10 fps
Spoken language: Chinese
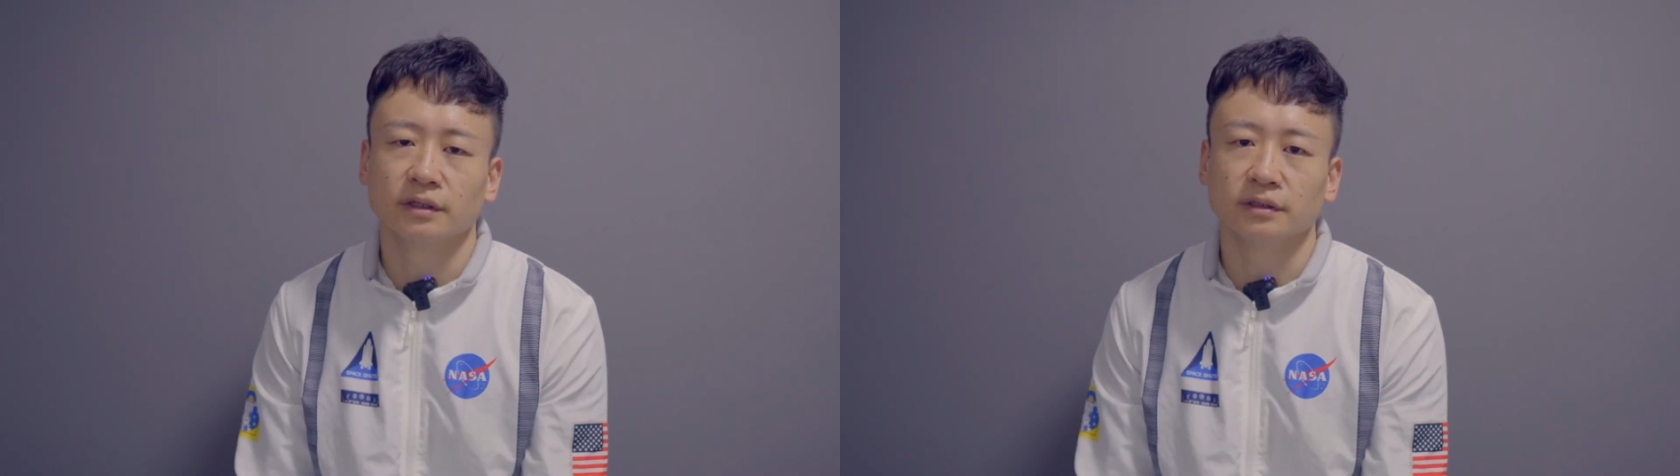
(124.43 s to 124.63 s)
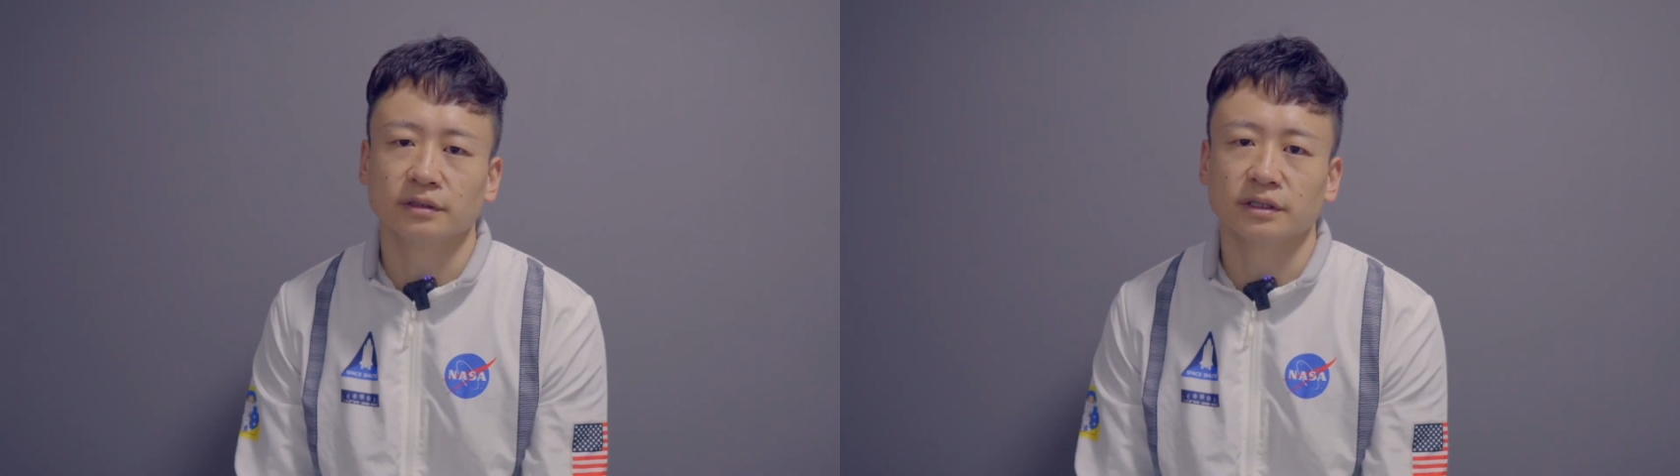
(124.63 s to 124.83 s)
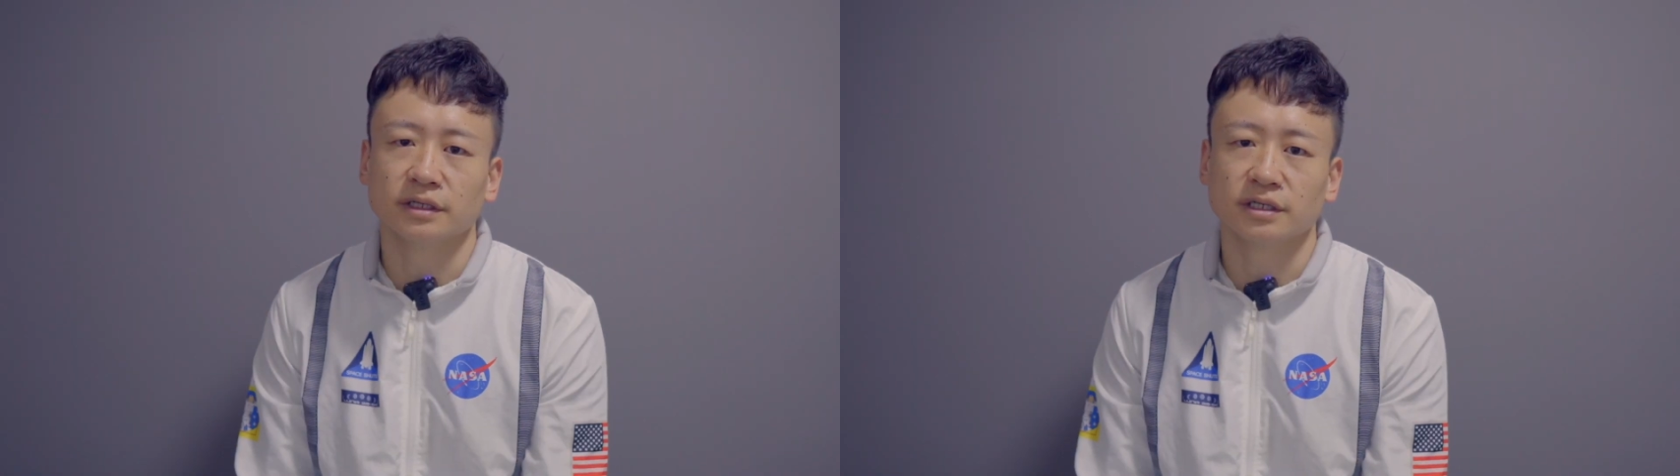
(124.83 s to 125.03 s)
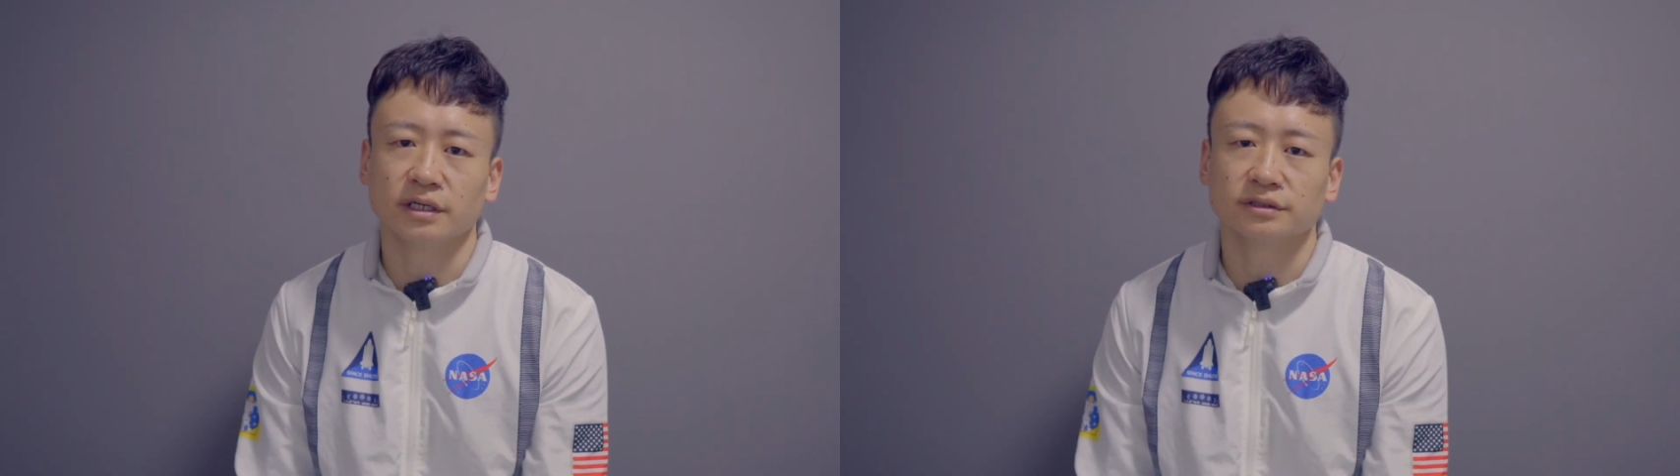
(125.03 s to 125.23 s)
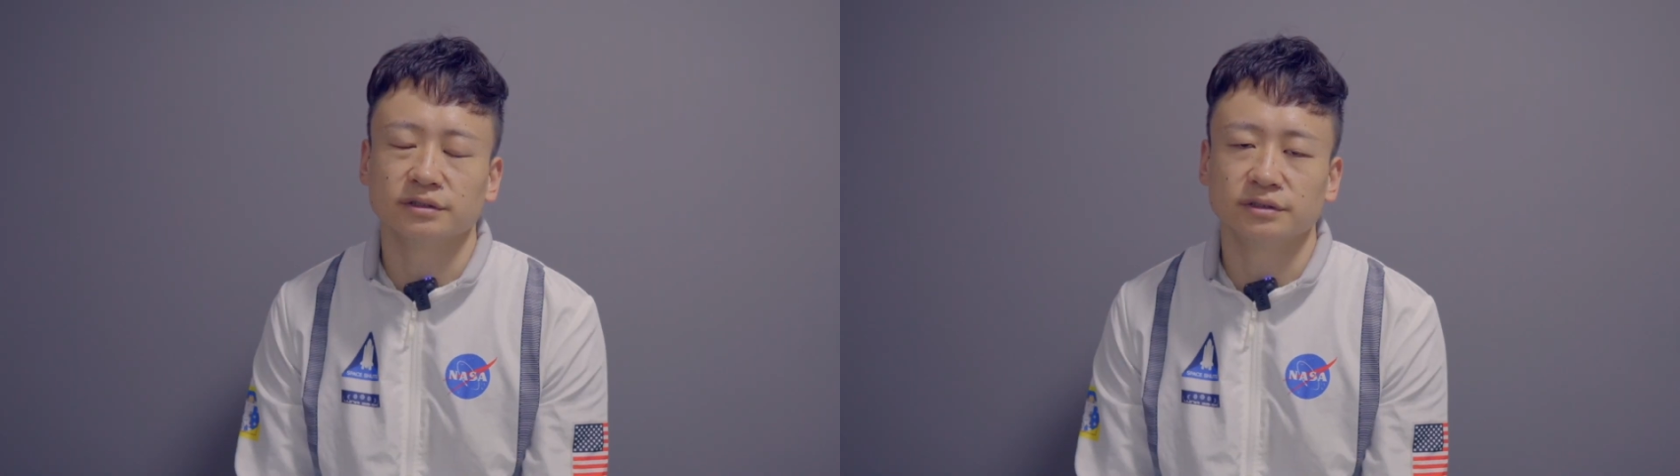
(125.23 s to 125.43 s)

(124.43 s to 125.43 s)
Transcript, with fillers: 呃，大家